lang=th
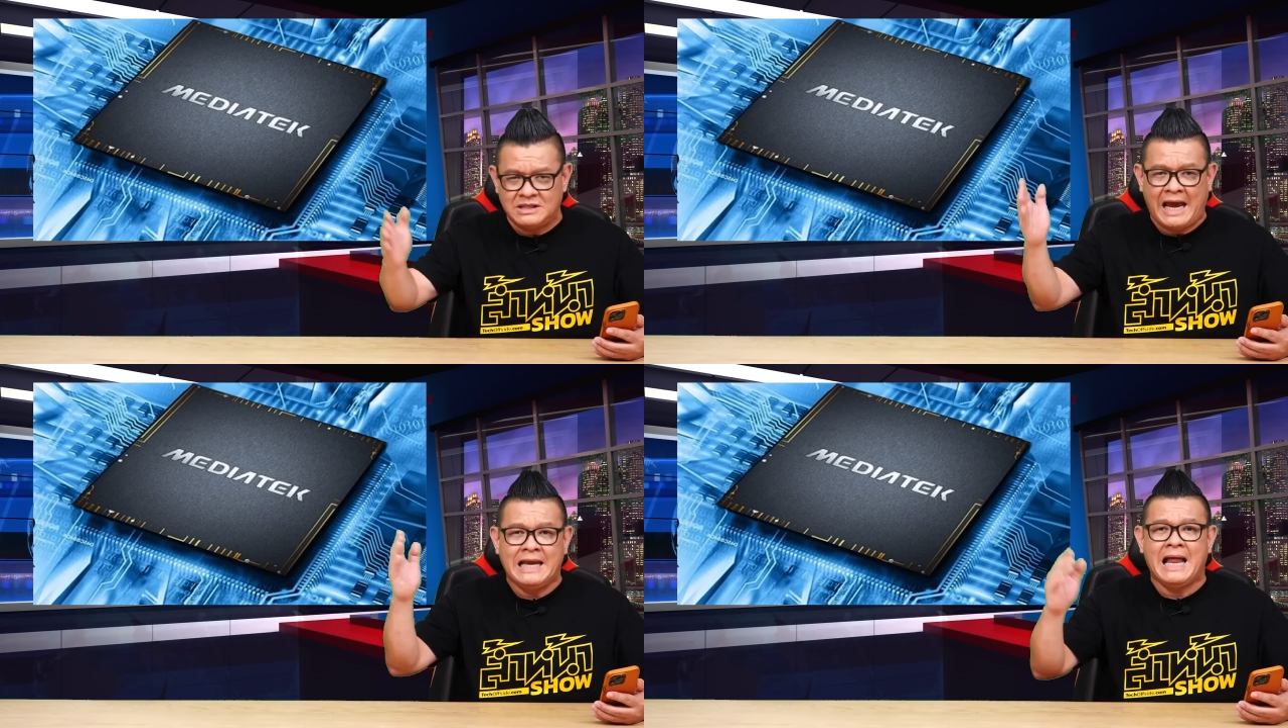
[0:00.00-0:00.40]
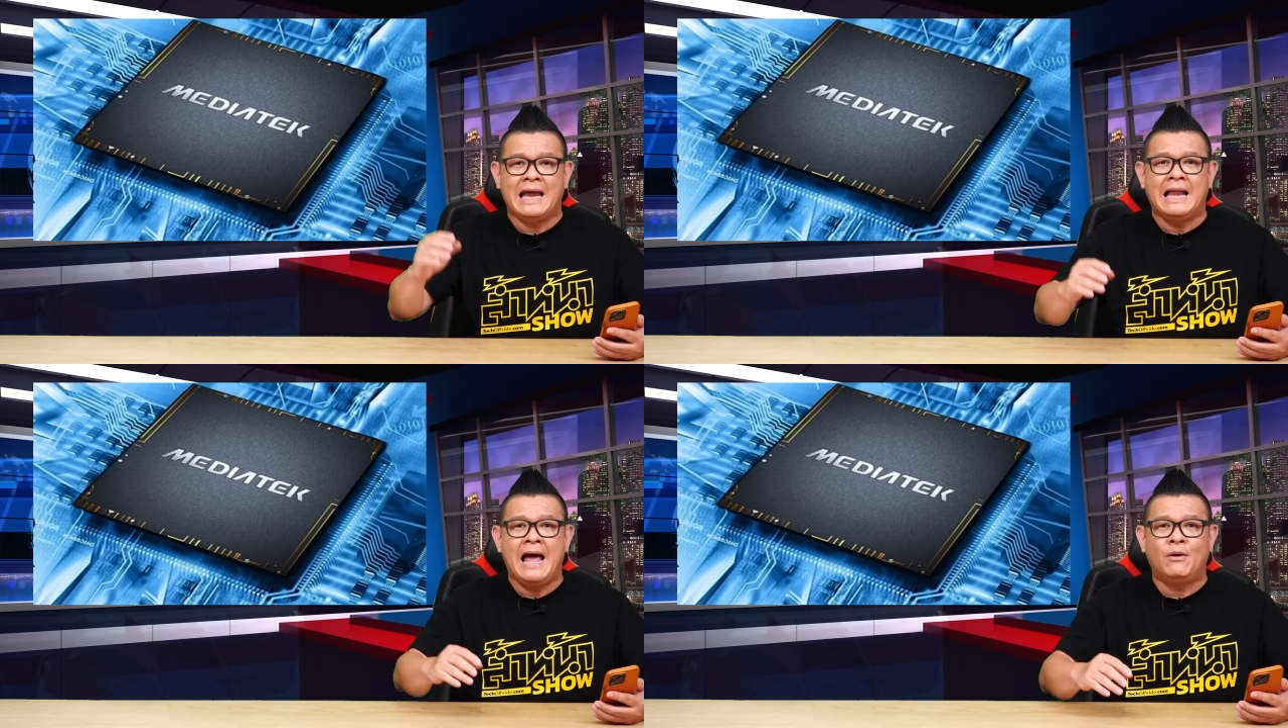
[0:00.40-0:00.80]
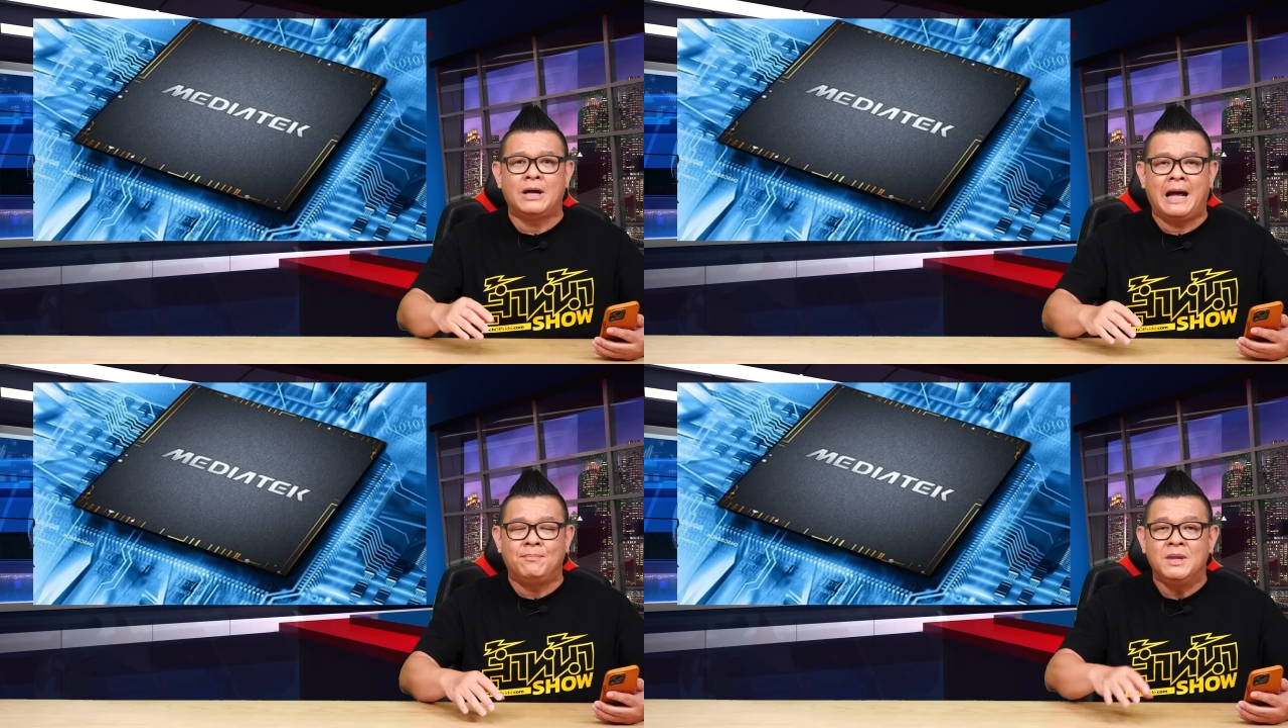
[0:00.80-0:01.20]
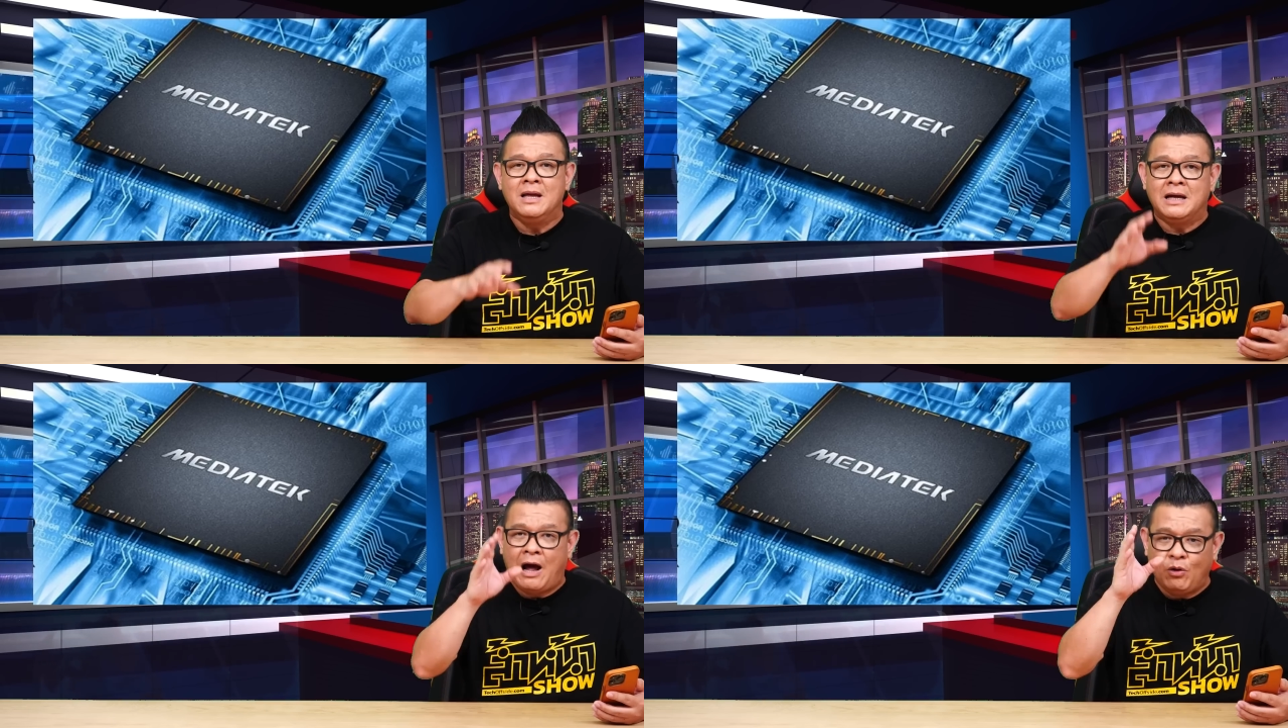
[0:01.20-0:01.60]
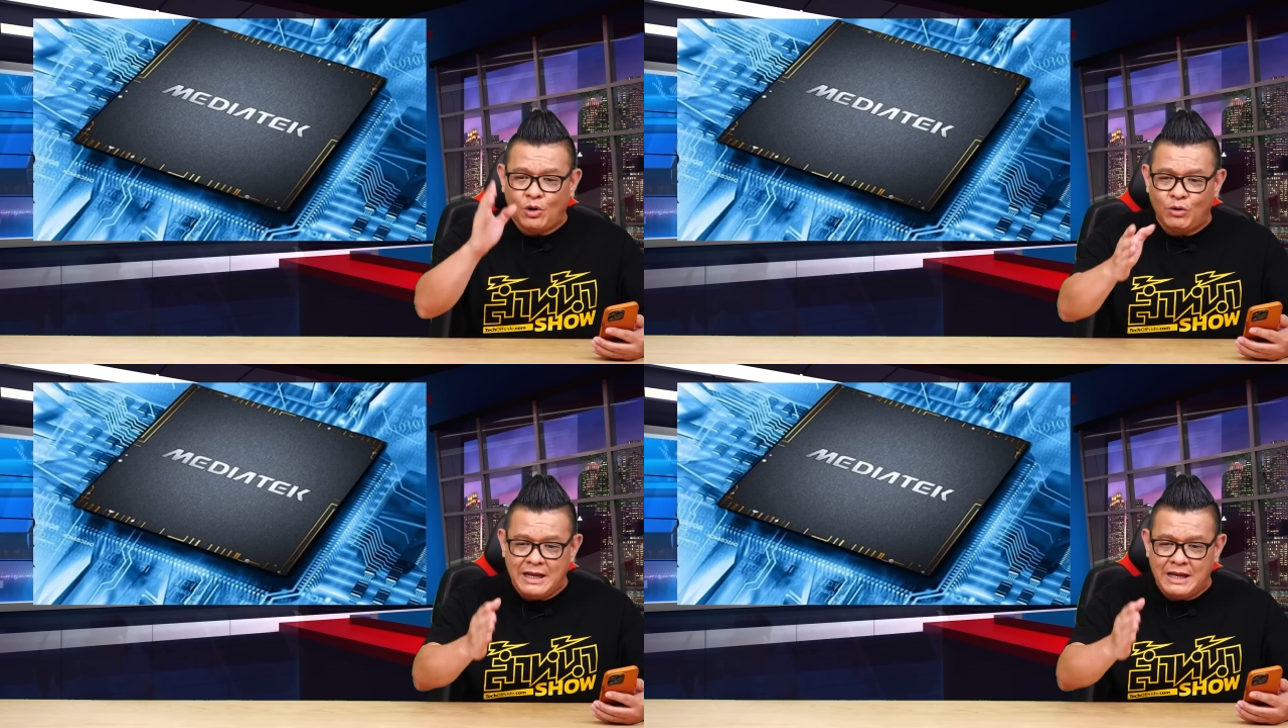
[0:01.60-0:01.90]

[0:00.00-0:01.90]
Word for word: ใช้ไรแล้วนะครับเขาต้อง